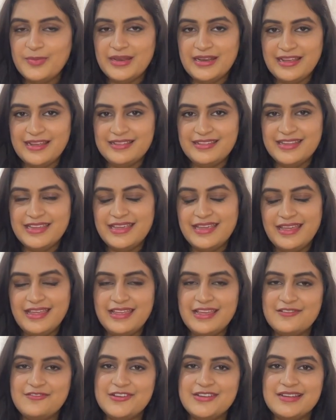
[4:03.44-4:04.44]
पे रहते हैं
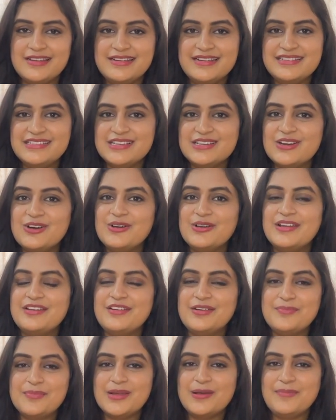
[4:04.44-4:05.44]
या फिर ठंडी जगहों की
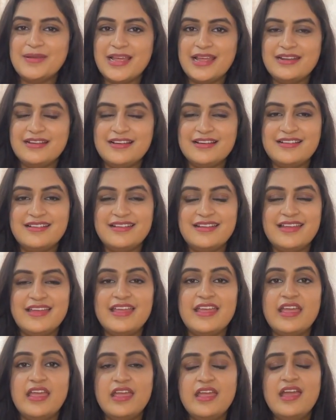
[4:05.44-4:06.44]
ट्रिप का प्लान कर रहे
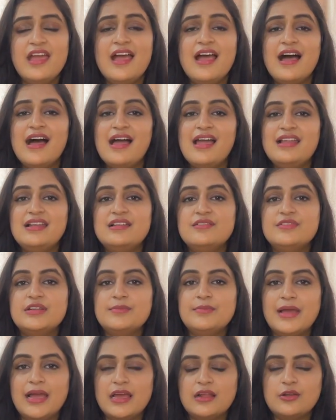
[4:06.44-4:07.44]
हैं आई लिव इन
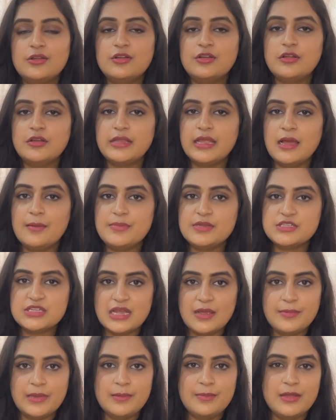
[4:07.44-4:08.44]
बैंगलोर और यहाँ पे
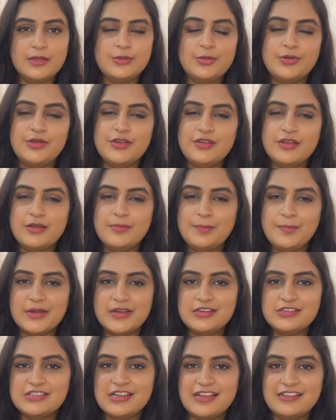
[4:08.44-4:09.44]
शाम के बाद थोड़ी ठंड पड़
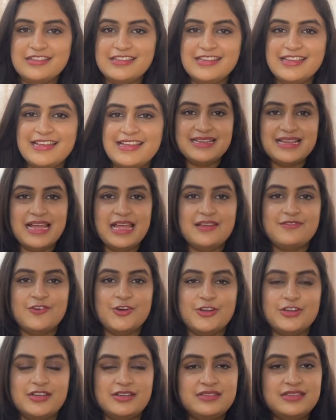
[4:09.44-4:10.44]
जाती है आई हैव
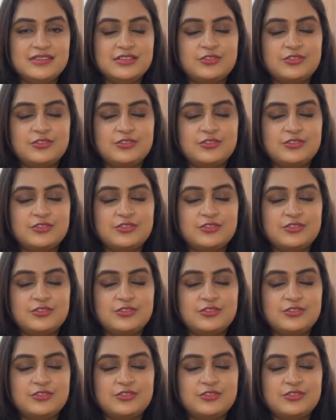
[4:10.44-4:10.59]
ऑर्डर दिस